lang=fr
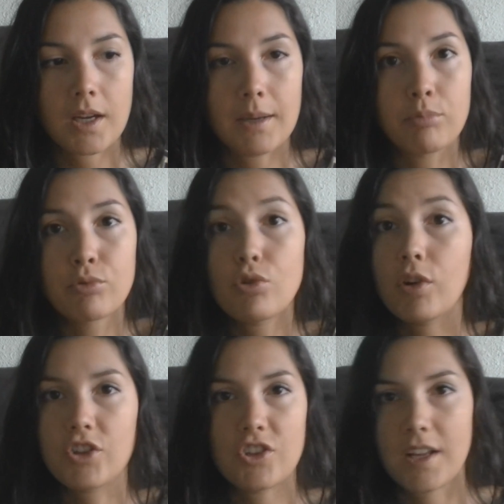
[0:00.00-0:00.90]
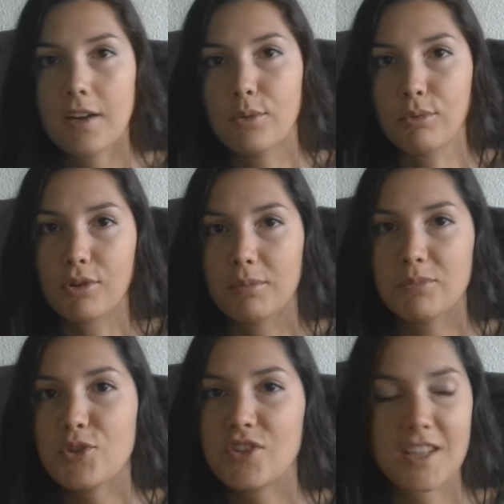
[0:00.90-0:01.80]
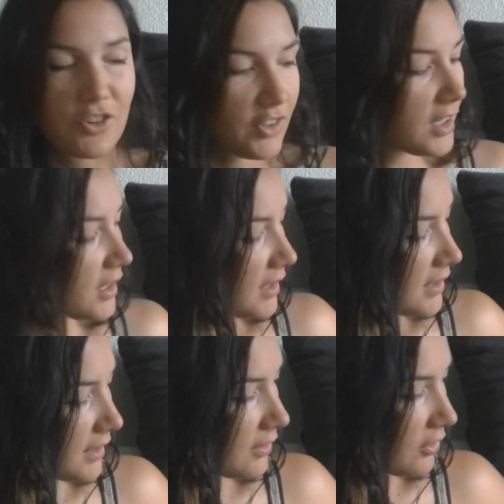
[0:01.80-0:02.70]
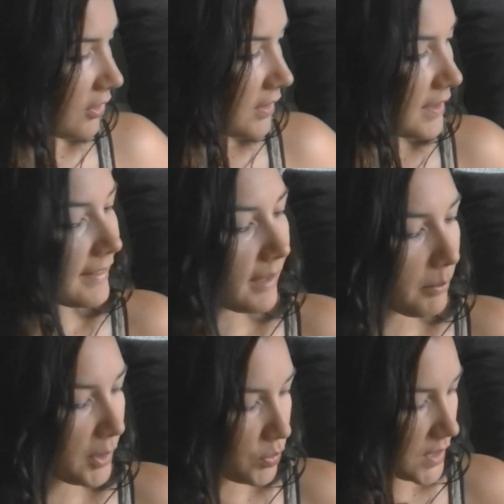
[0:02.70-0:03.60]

l'éponge originale, donc sans argile, et qui est très très bien